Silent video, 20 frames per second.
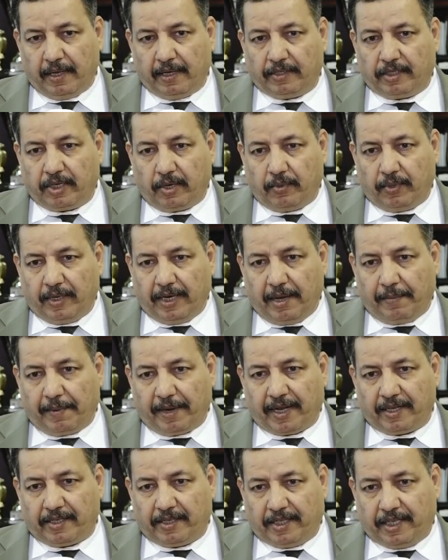جو الى
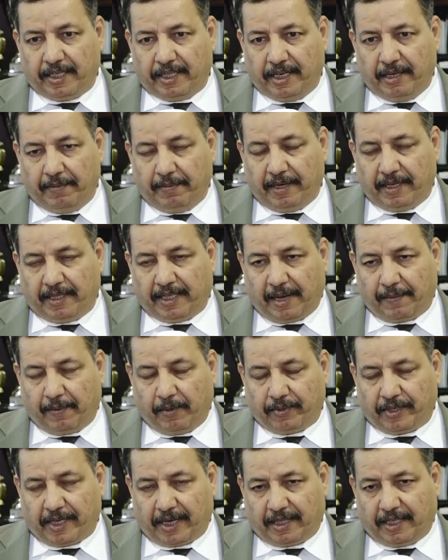مركز التدريب اللي تابع
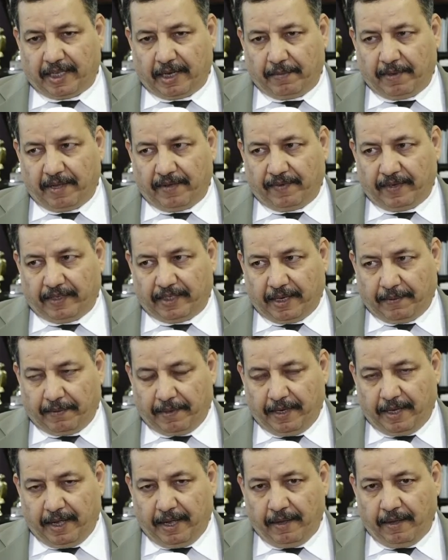لوزاره التربيه في
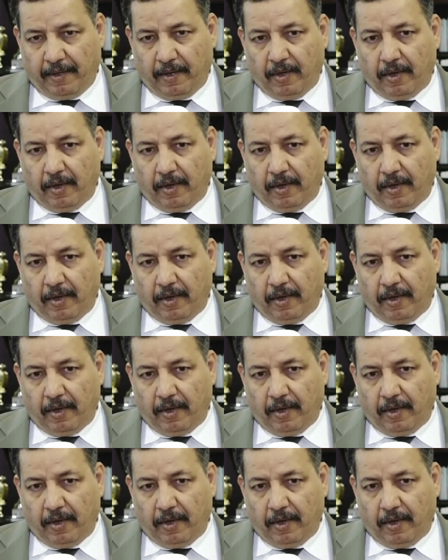الجابريه